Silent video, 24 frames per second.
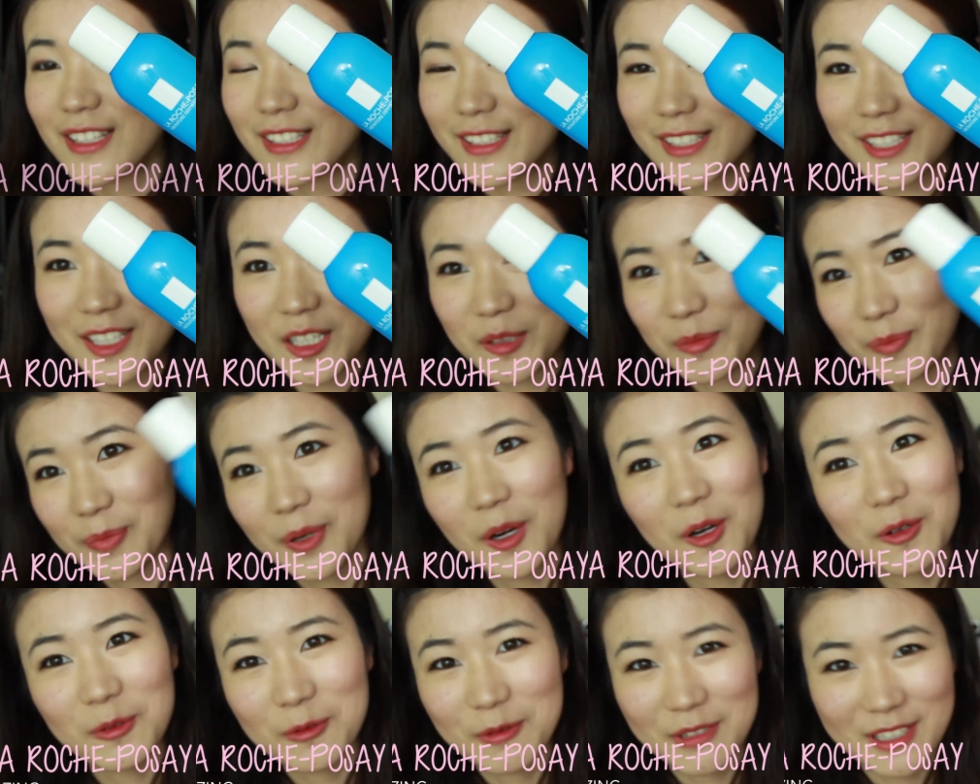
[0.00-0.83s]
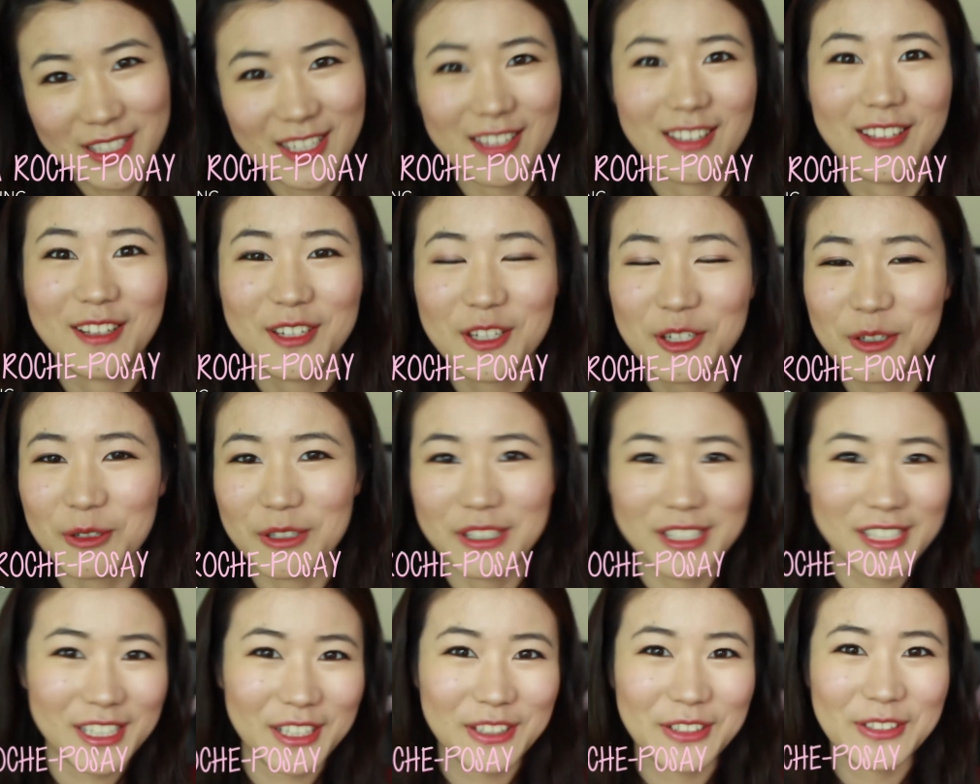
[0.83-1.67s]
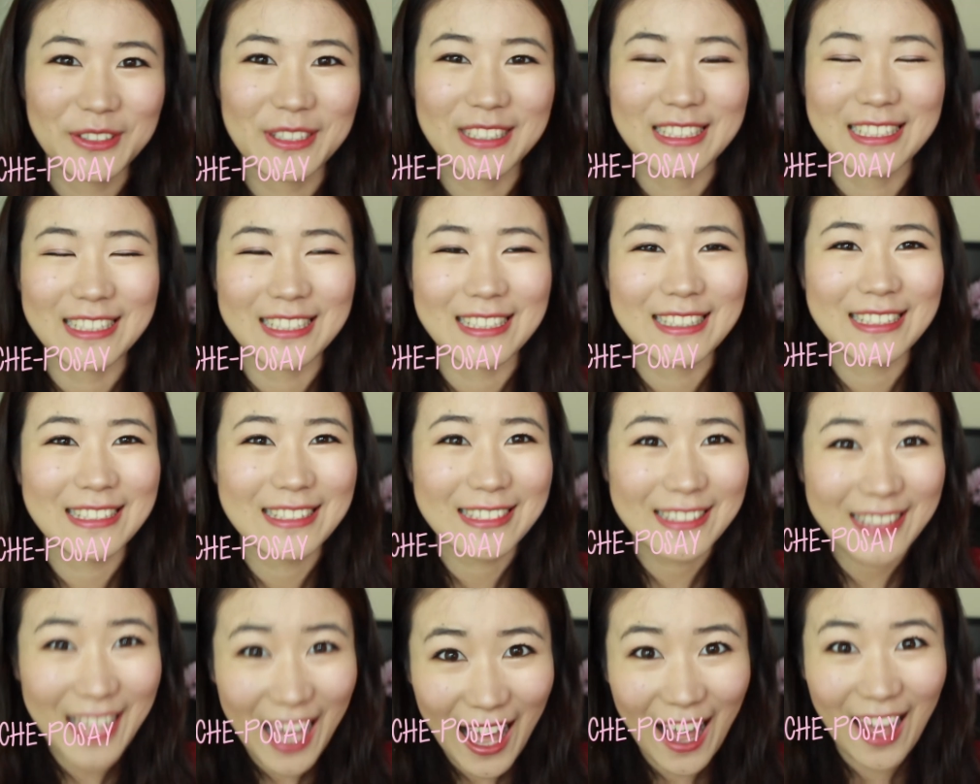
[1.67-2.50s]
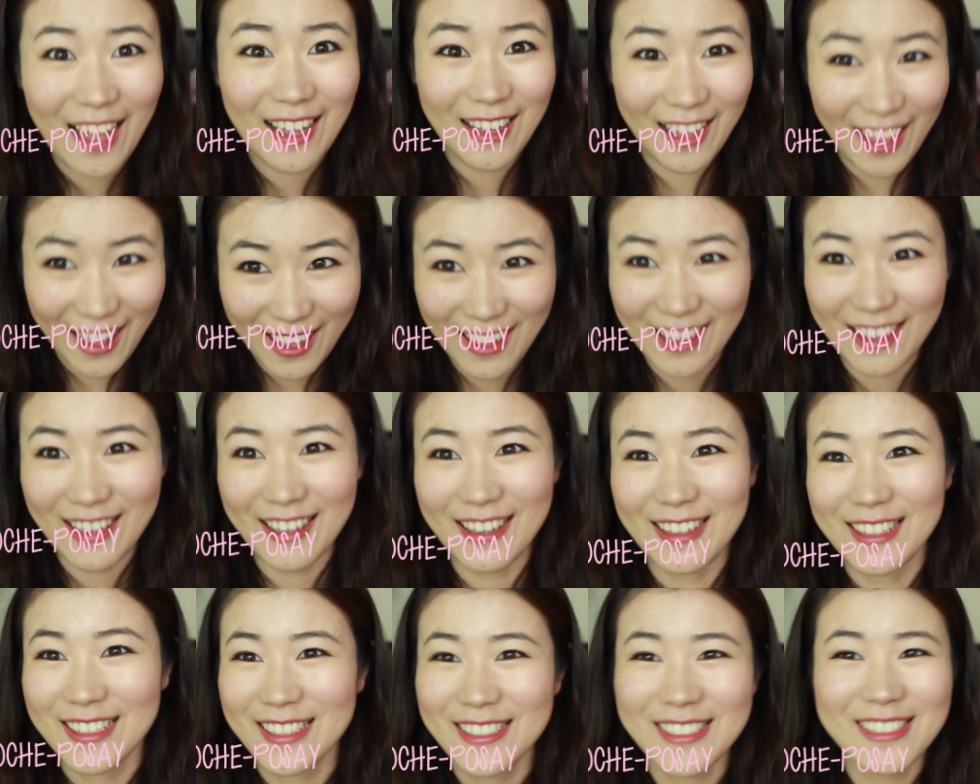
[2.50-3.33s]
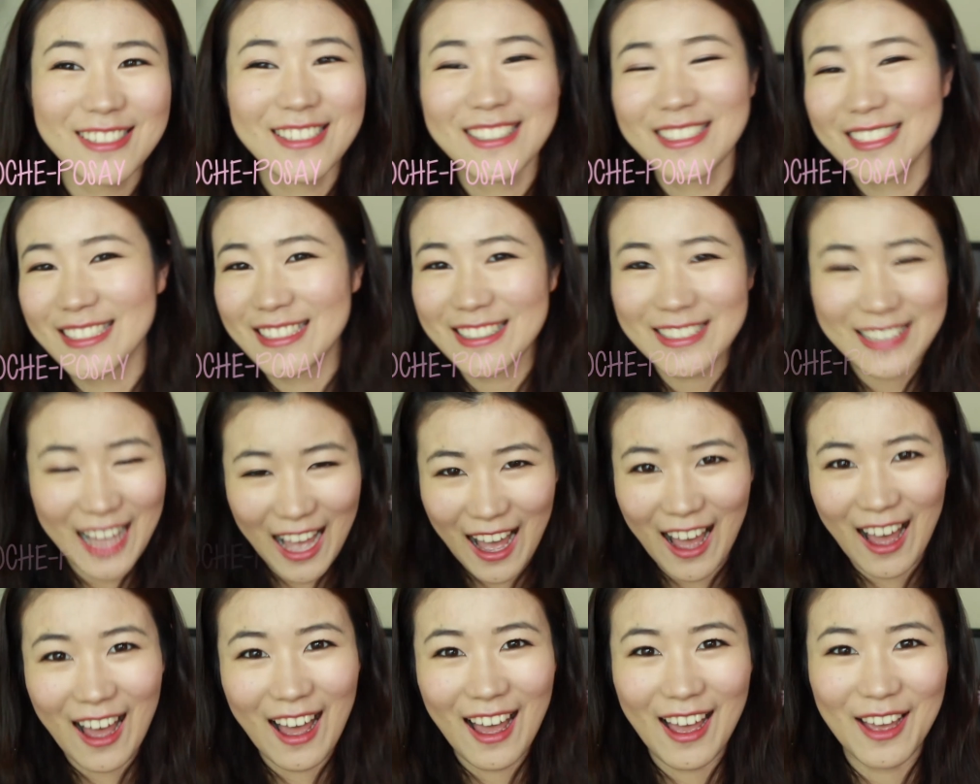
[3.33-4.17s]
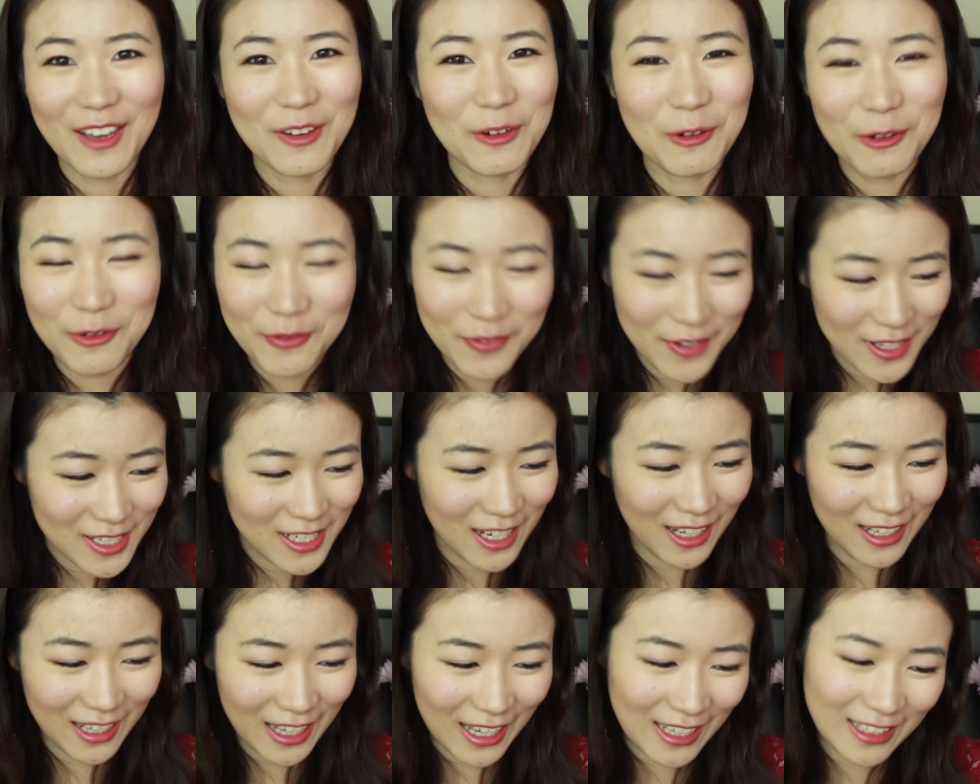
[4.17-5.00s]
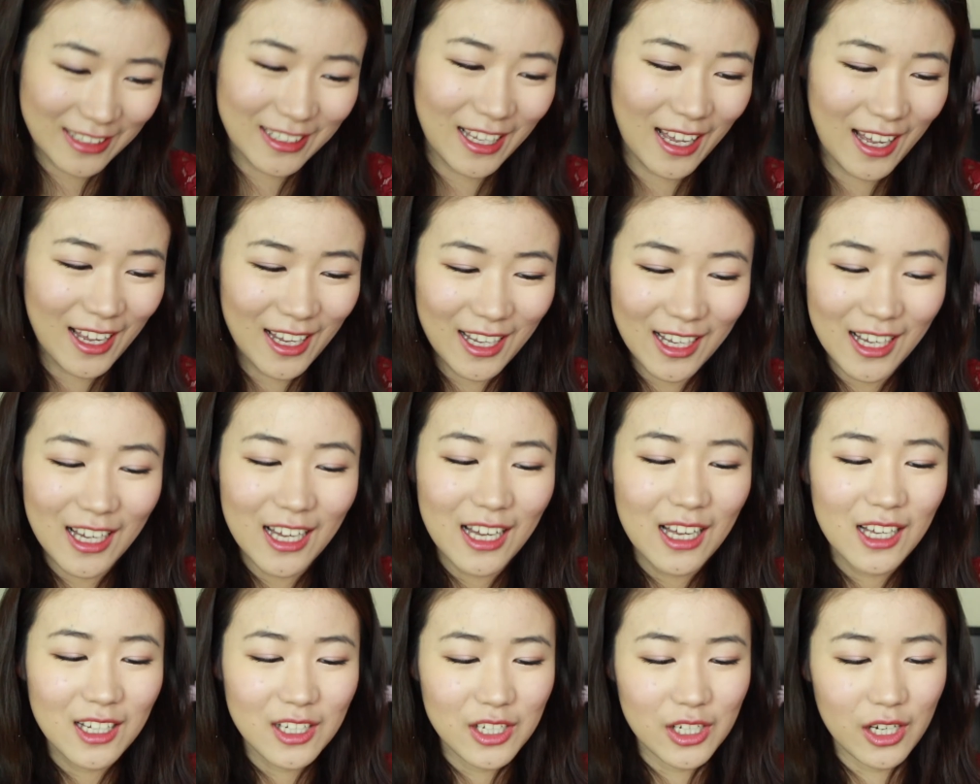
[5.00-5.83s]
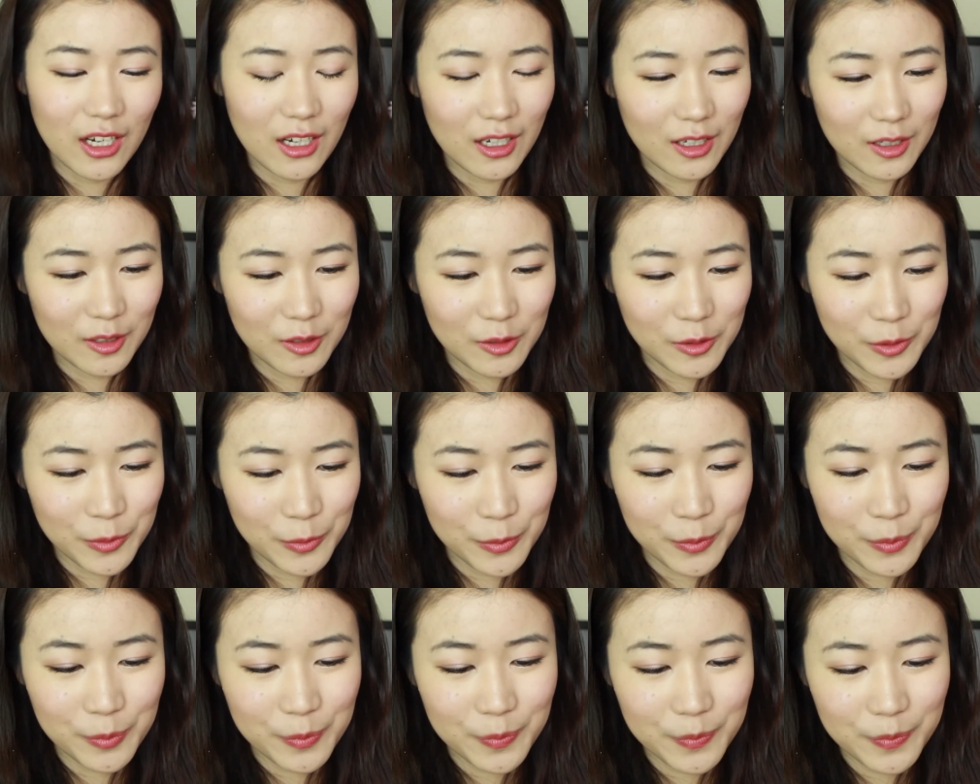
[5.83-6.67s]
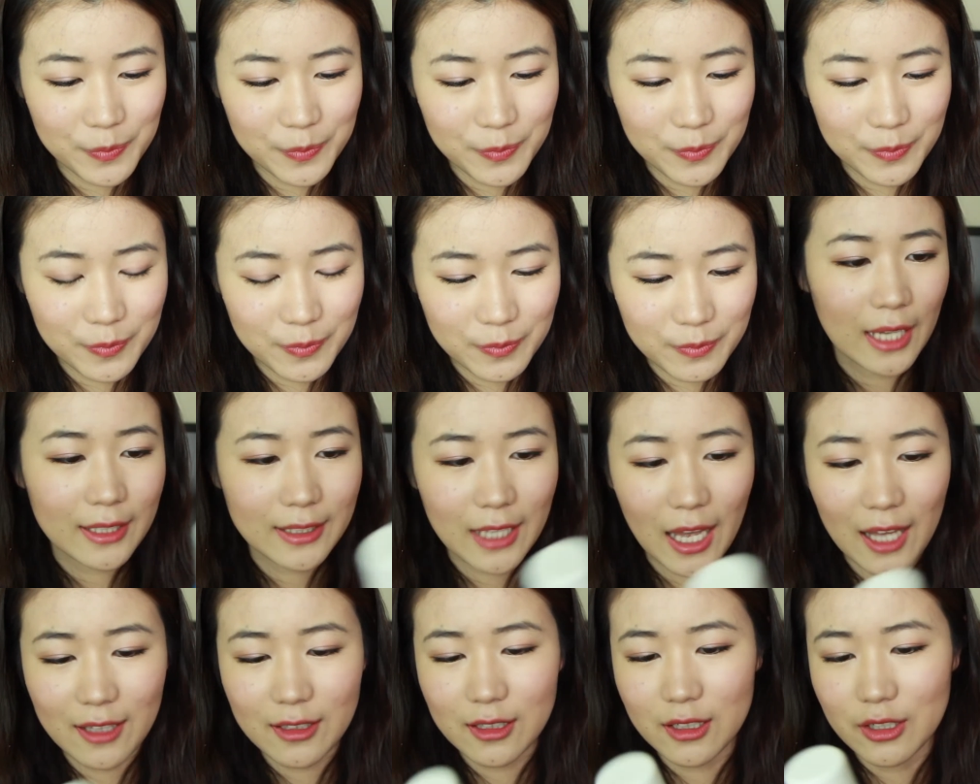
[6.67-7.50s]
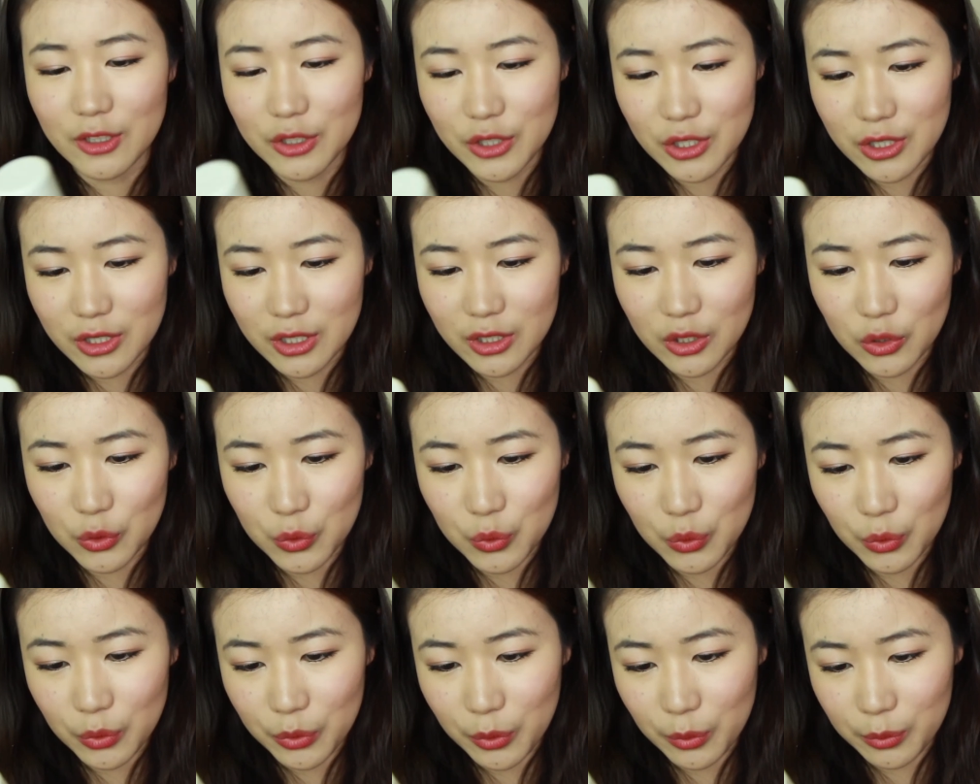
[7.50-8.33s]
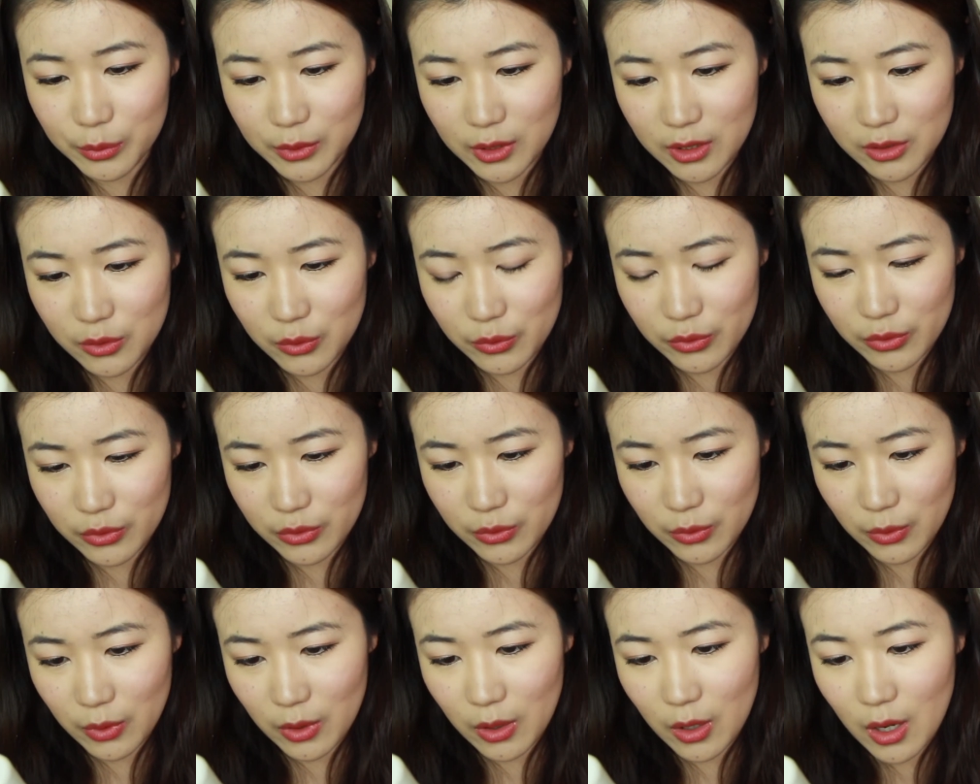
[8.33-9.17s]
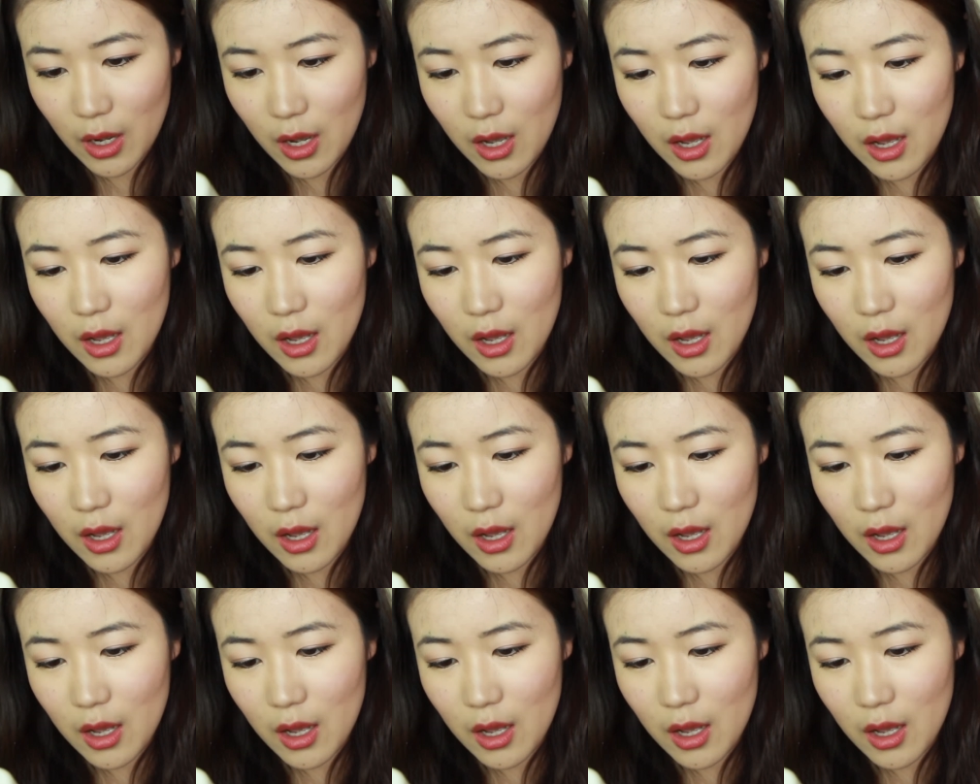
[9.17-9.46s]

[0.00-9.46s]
这个喷雾简直是我这个月的大爱，真的是大爱，我非常爱它。嗯，它的声称的作用呢，就是说。